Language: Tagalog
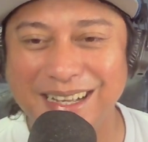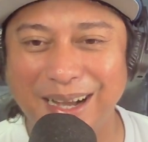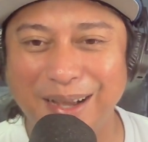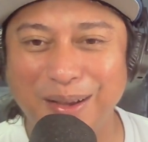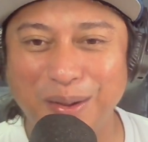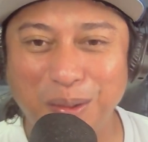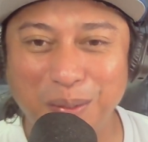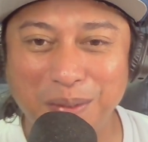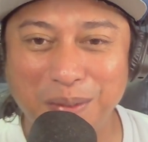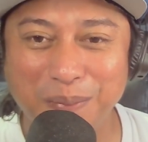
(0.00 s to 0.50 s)

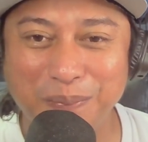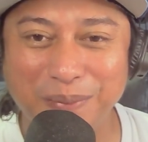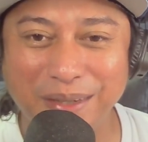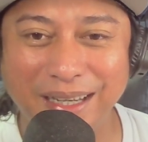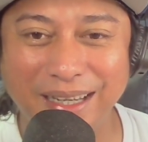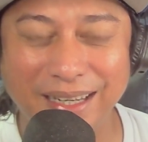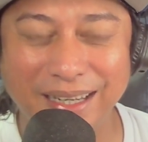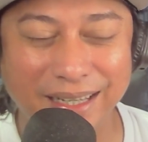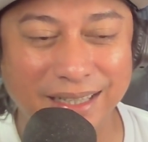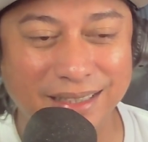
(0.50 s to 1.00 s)
Ayoko
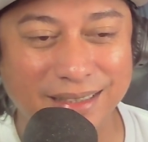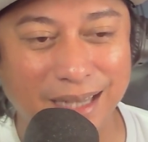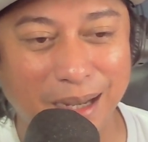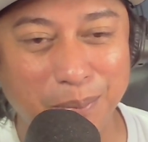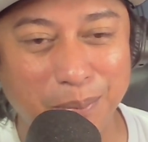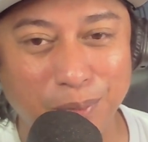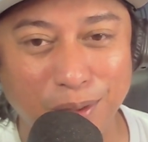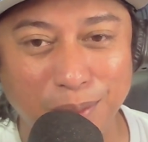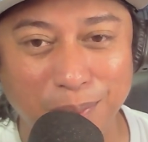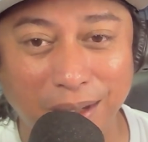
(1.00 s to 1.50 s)
magbigay ng
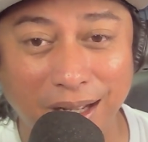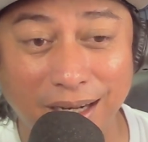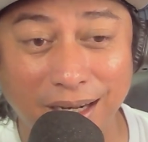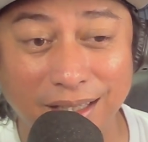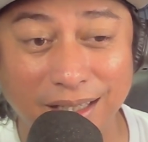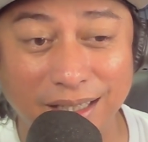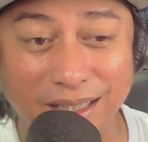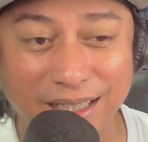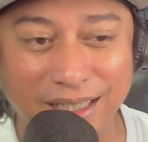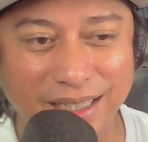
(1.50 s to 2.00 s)
example
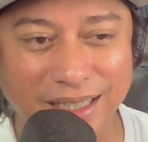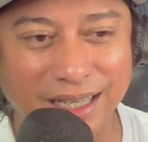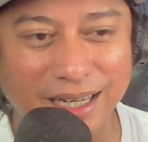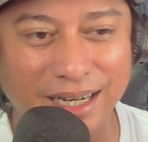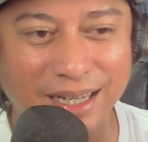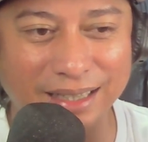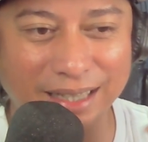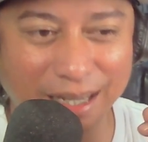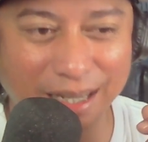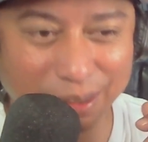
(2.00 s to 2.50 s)
para
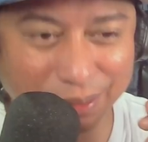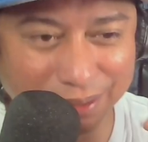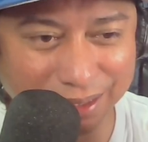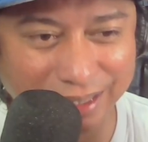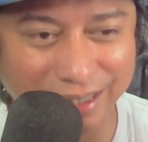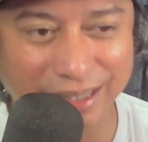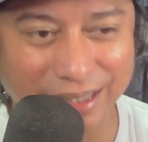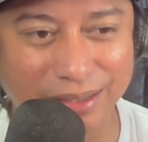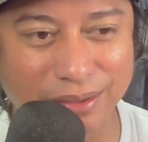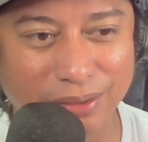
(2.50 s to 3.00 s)
naninira tayo
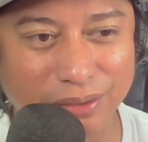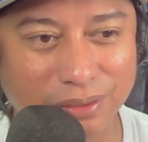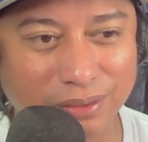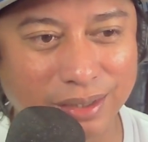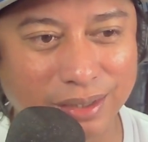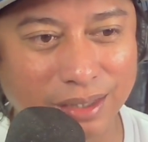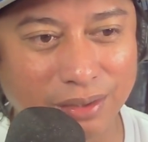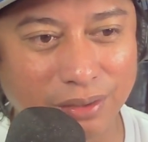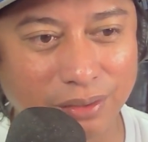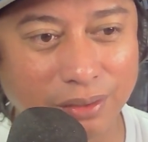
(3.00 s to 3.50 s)
dahil
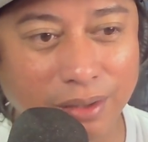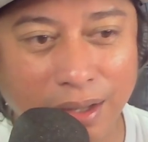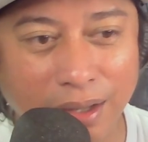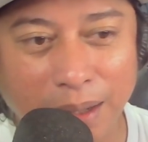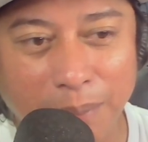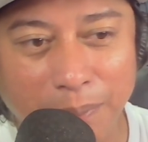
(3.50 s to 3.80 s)
ayoko ganun.